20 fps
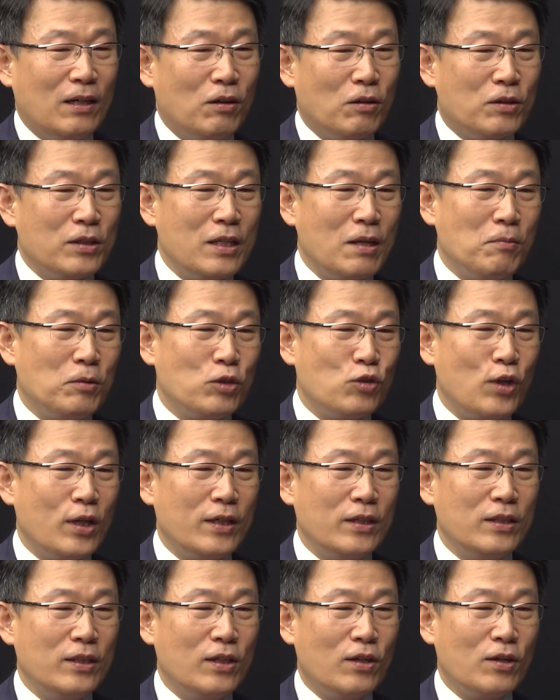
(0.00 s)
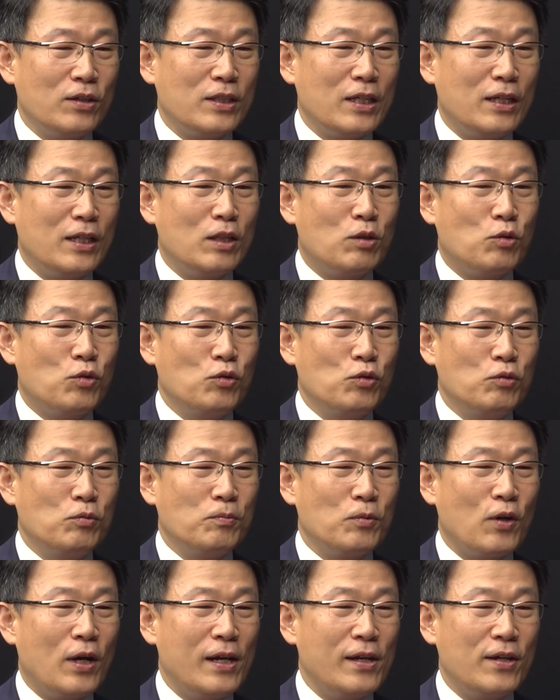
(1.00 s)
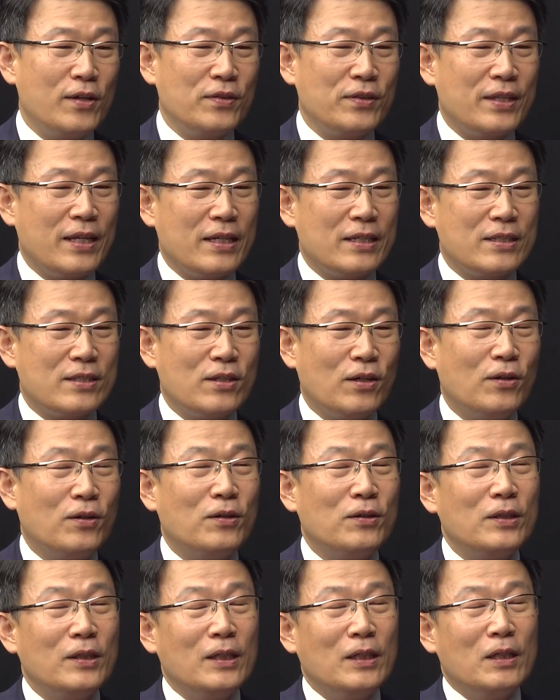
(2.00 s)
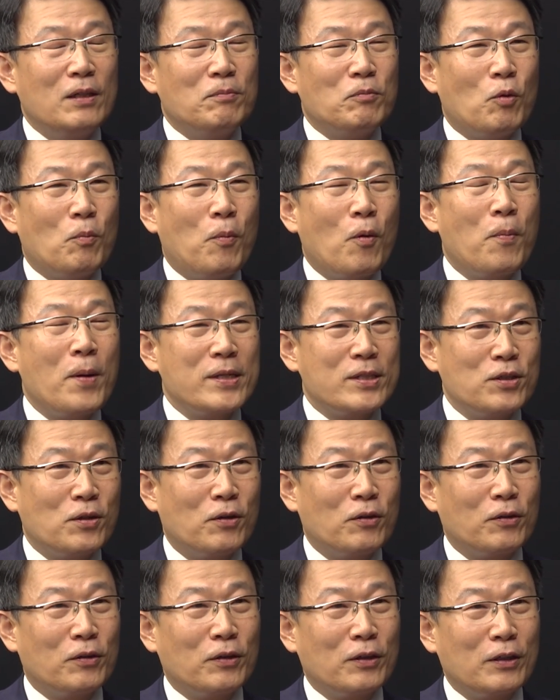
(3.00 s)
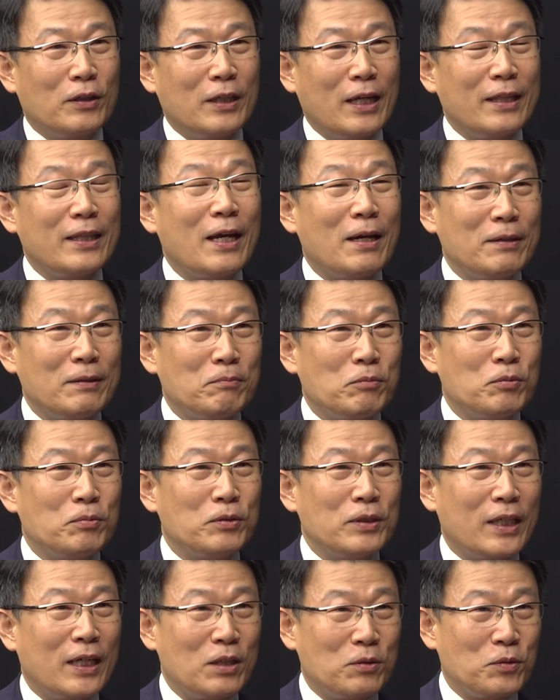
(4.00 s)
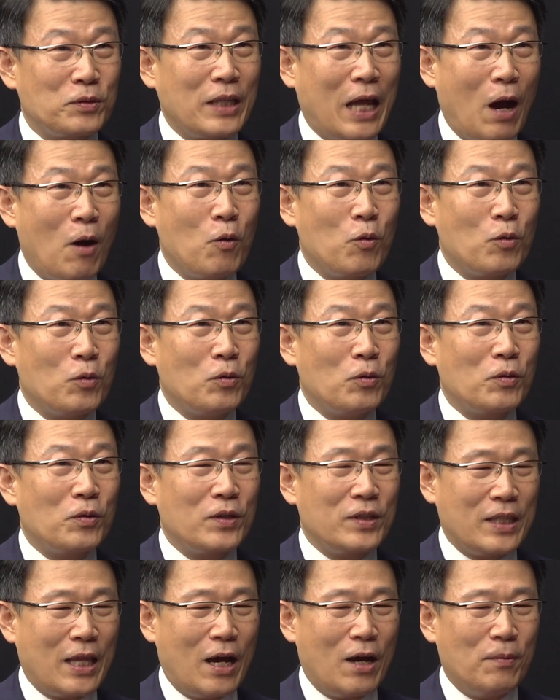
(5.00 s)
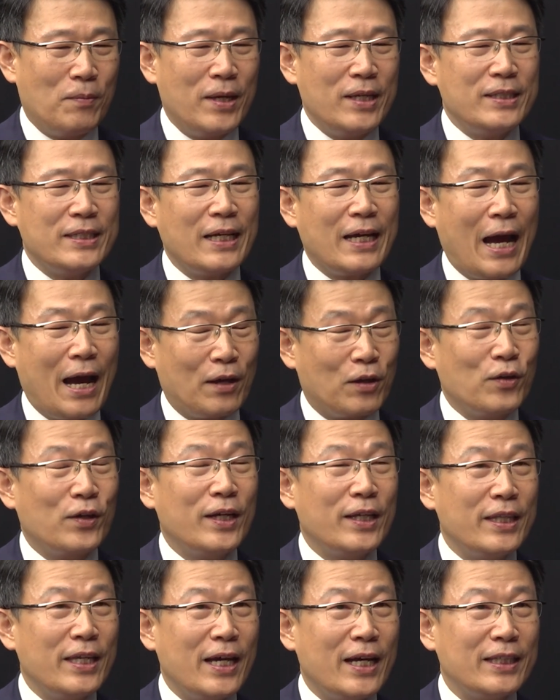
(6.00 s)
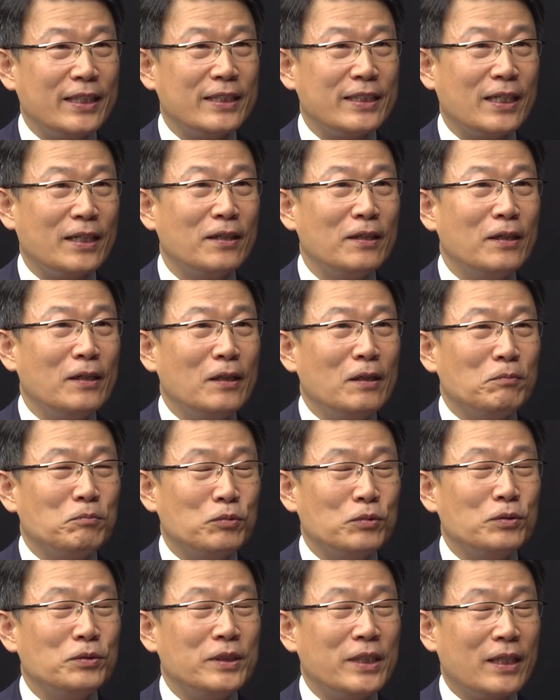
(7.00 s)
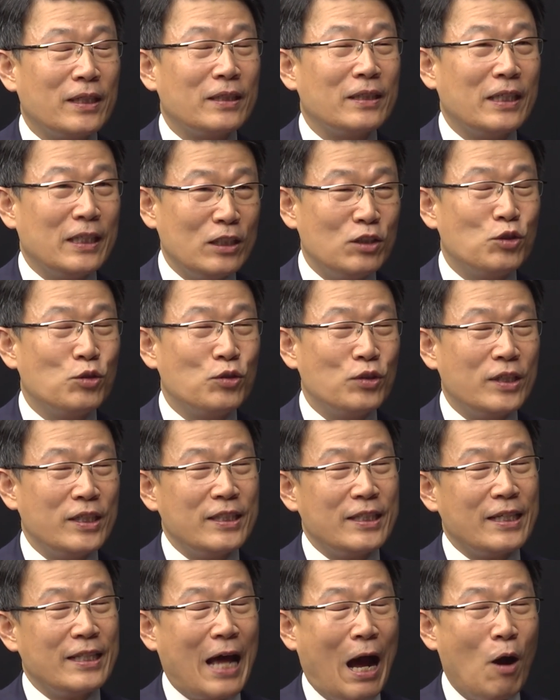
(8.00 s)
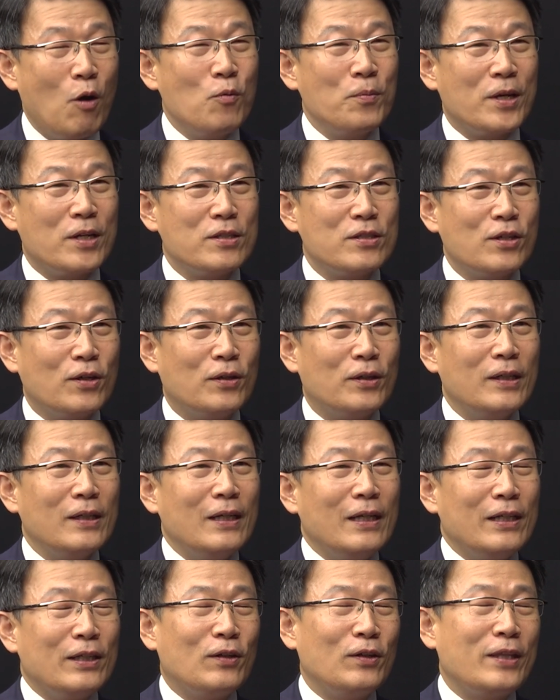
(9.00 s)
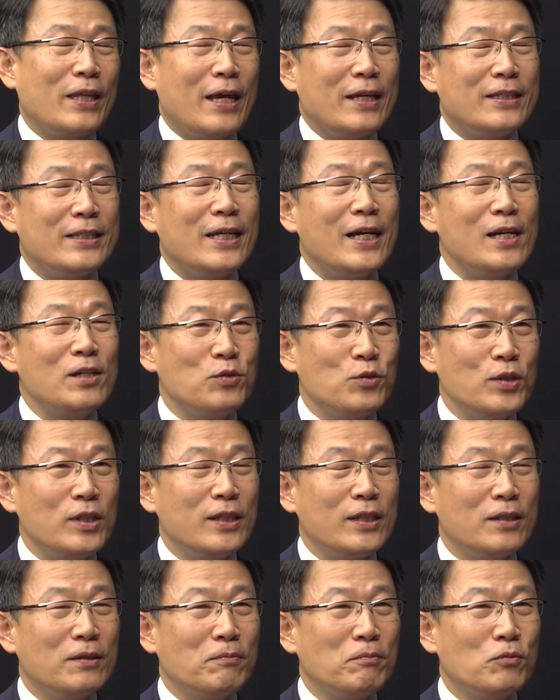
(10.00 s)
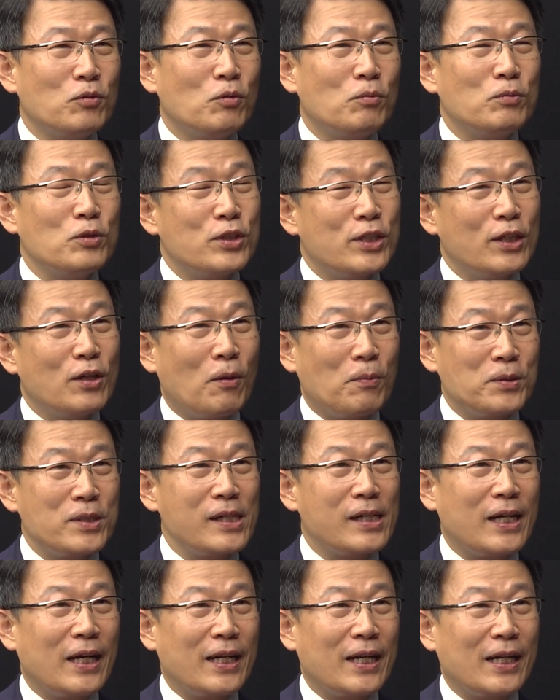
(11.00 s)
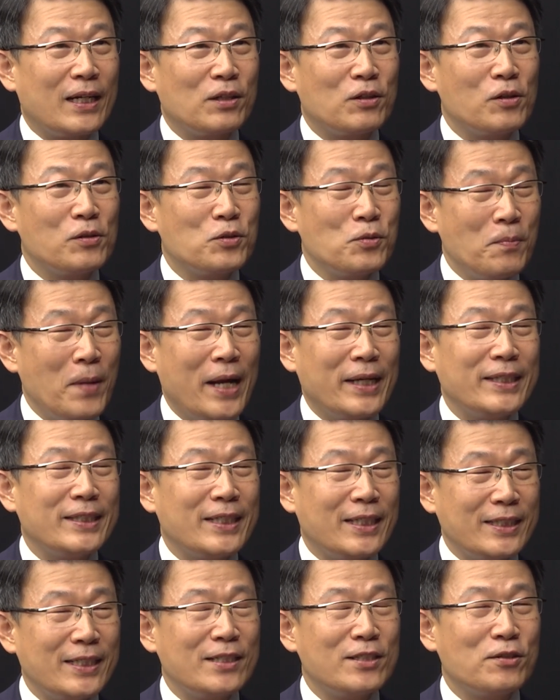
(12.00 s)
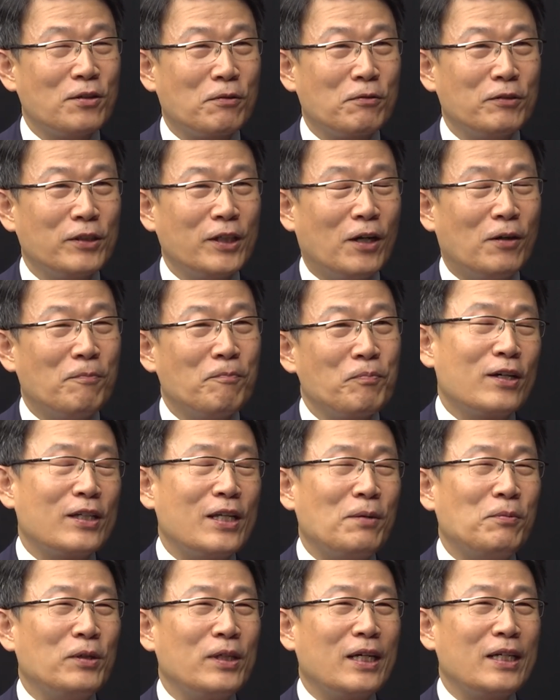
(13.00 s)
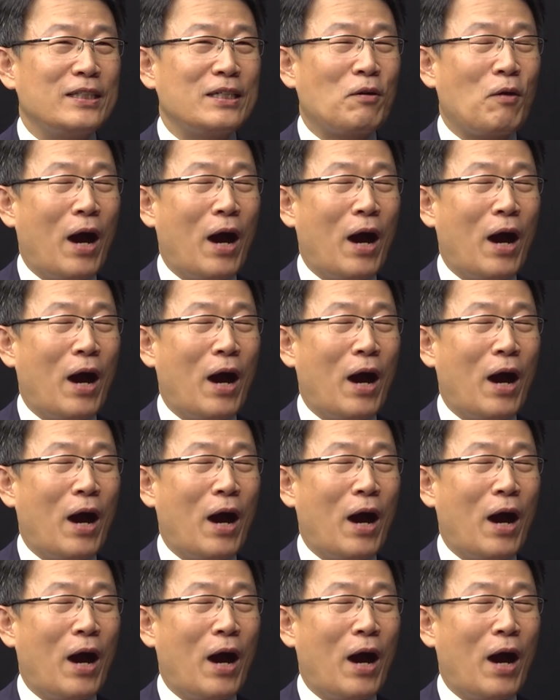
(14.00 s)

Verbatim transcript: 어, 근데 뭐 최근 들은 이제 리튬 관련돼서 뭐 폭발성에 대한 부분이 계속 나오고 그 다음에 이제 가격에 대한 이제 문제 이슈, 예. 이슈들이 이제 나오면서 이걸 대체할 수 있는 뭐 물질이 없을까라는 음. 걸좀 많이 찾았었고요. 그러다 보니까 이제